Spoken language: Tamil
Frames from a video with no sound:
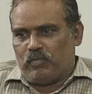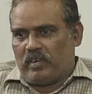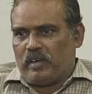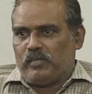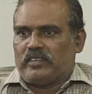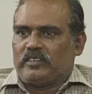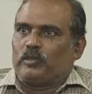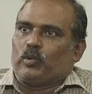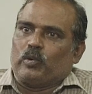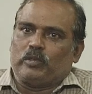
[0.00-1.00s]
இவ்வளவு வந்து
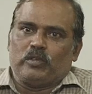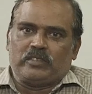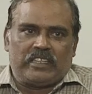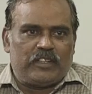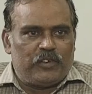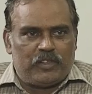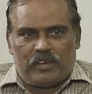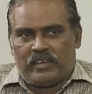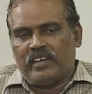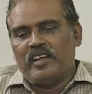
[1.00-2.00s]
தொண்ணூத்தொன்று
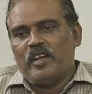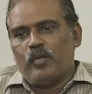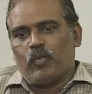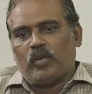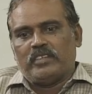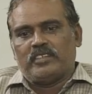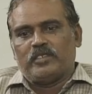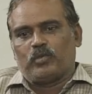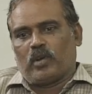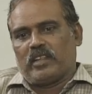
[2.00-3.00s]
சதவீதம்
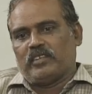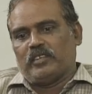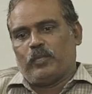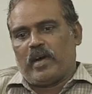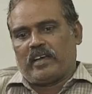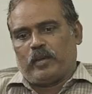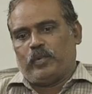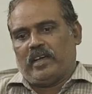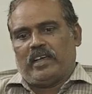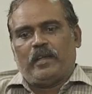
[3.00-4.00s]
முடிஞ்சின்னு சொல்கிறத வந்து பார்க்குறப்ப